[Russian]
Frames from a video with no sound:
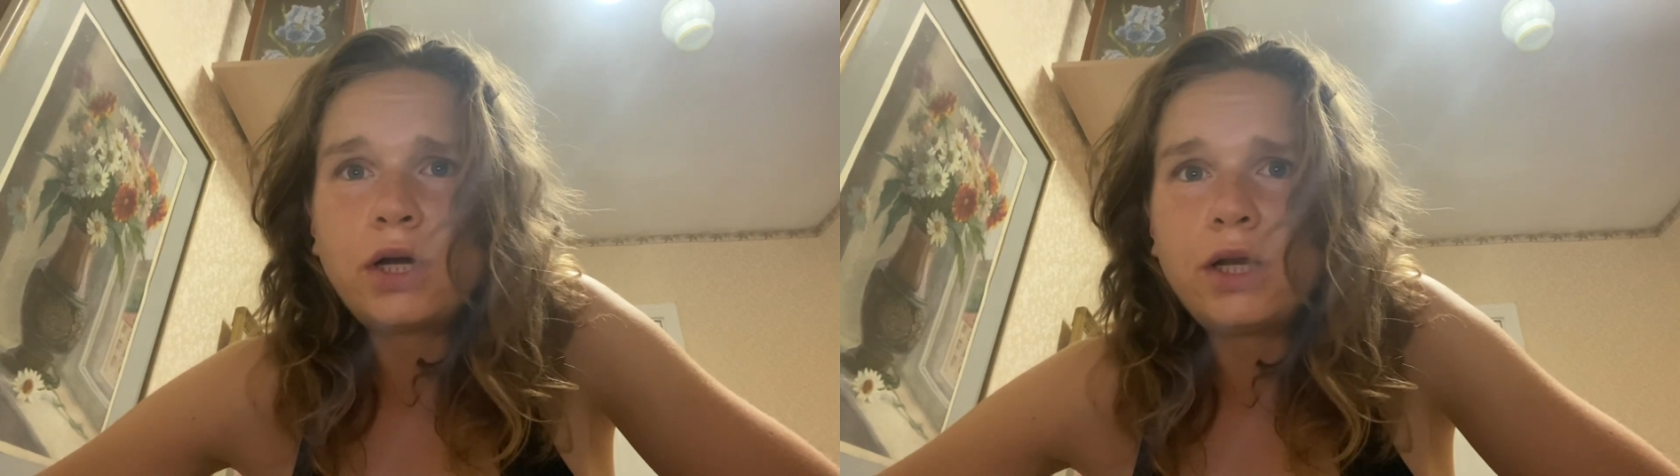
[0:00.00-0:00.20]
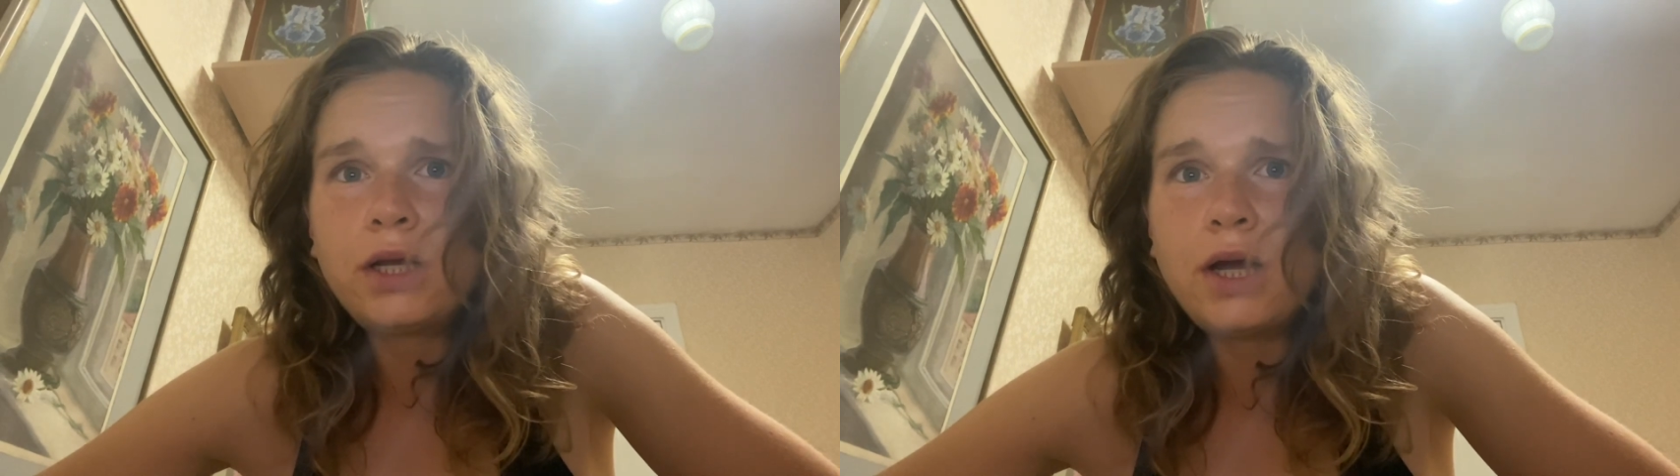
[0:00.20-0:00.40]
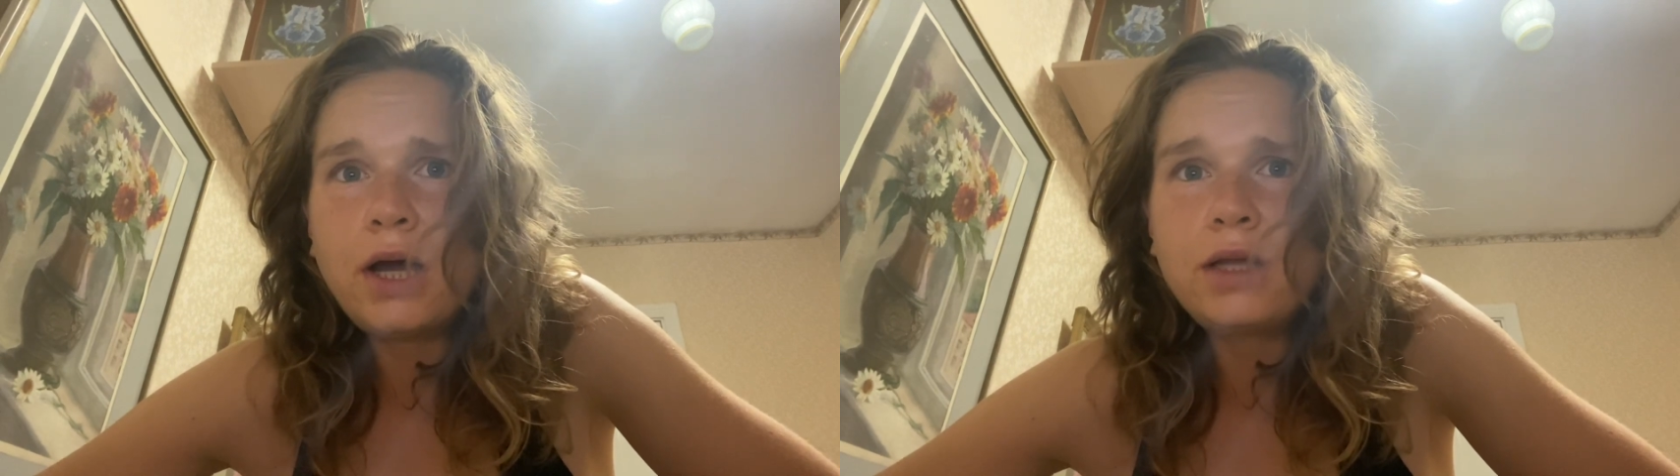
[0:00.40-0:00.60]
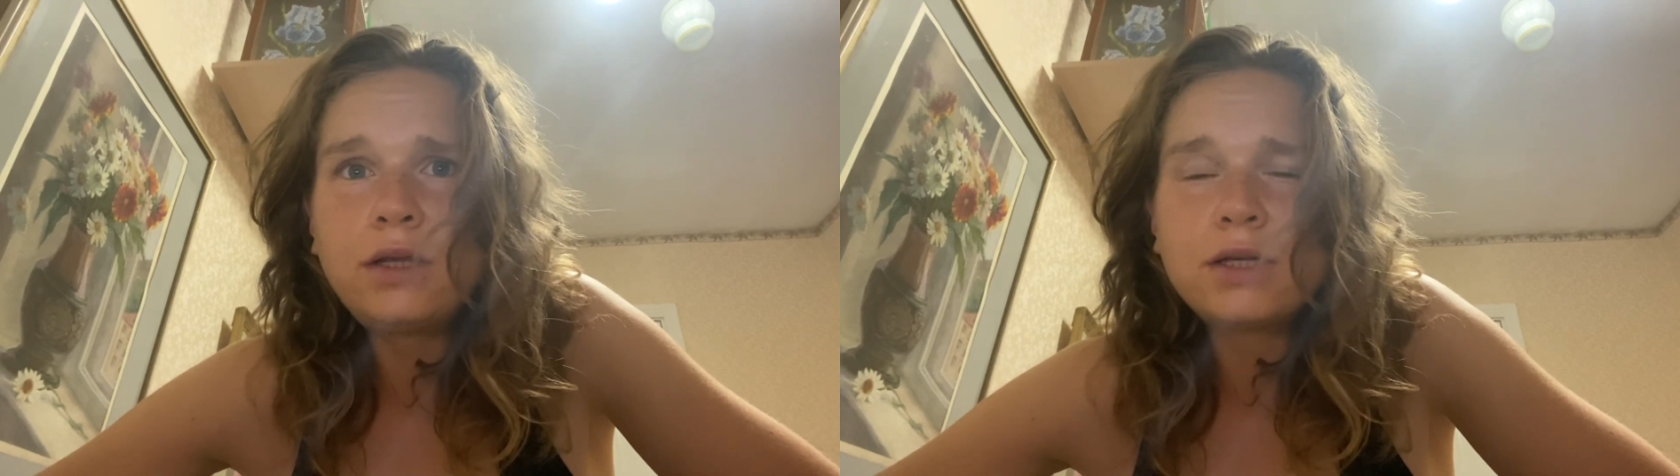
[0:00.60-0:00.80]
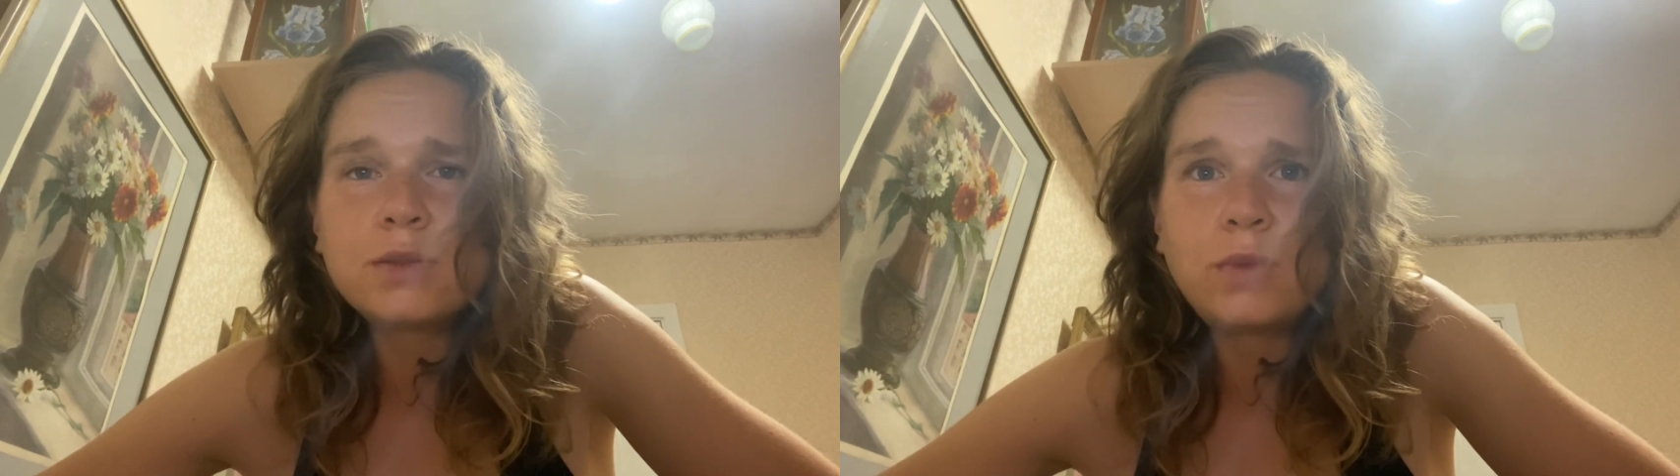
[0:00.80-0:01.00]

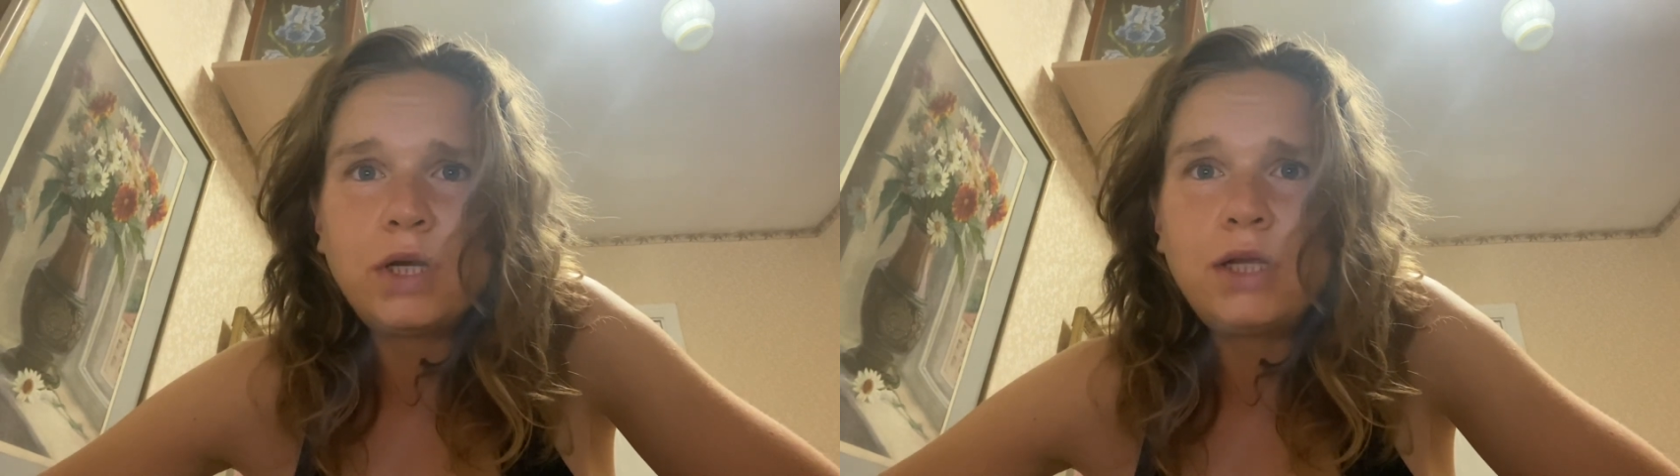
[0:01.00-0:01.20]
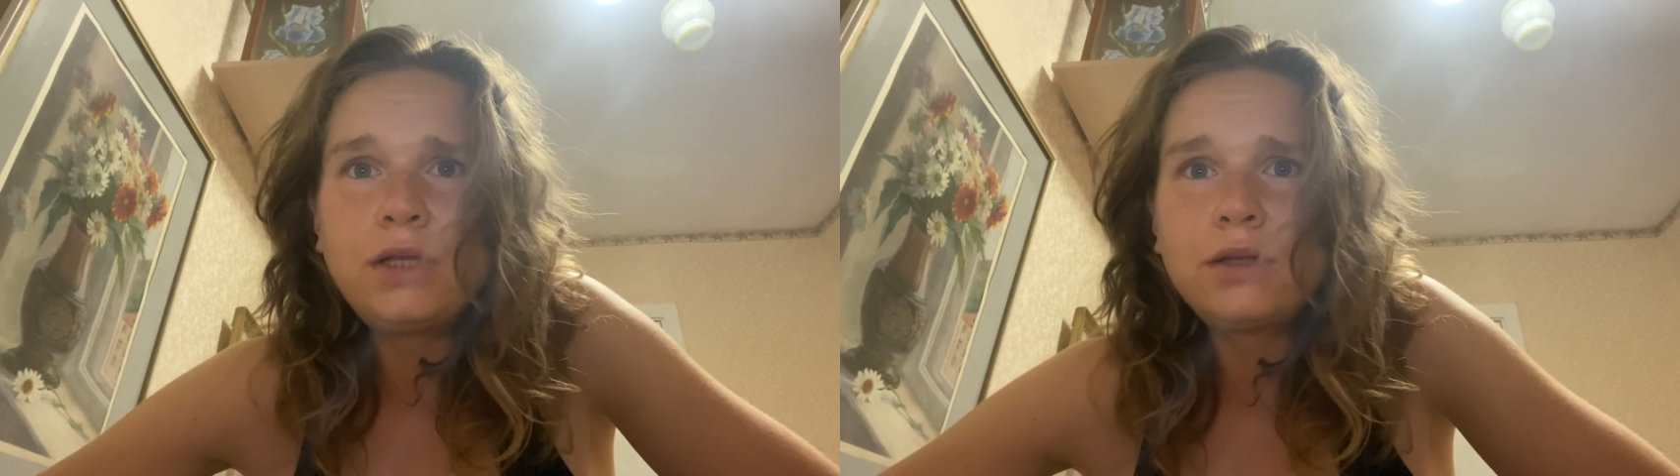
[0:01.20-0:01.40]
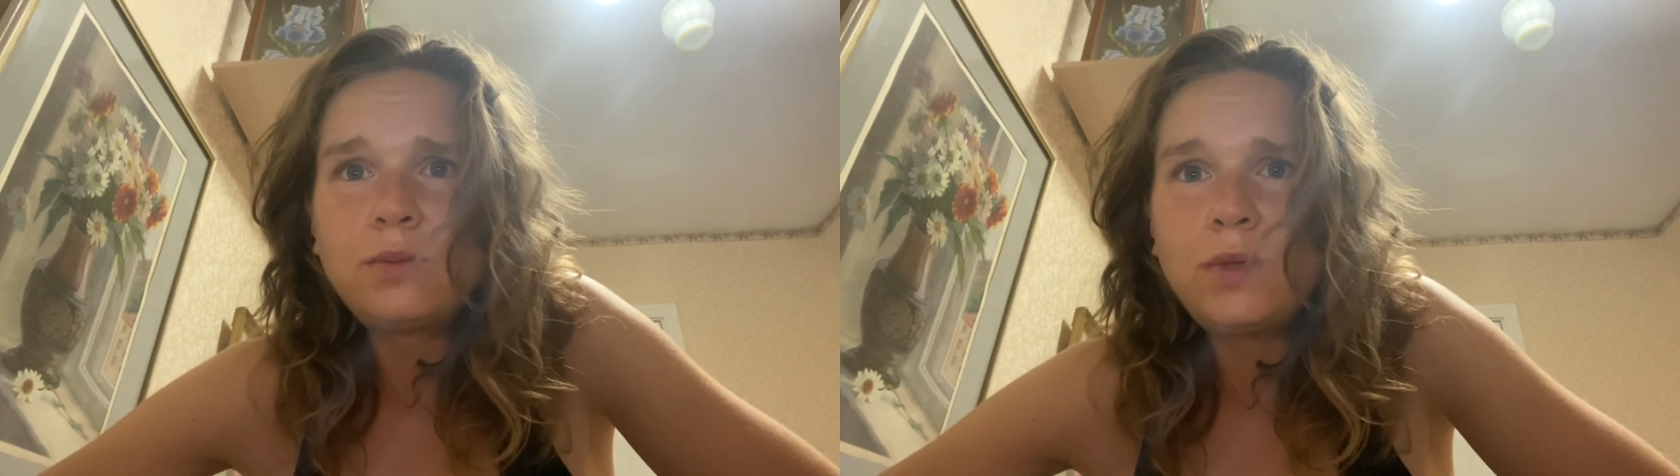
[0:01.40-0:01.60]
орегано, розмарин,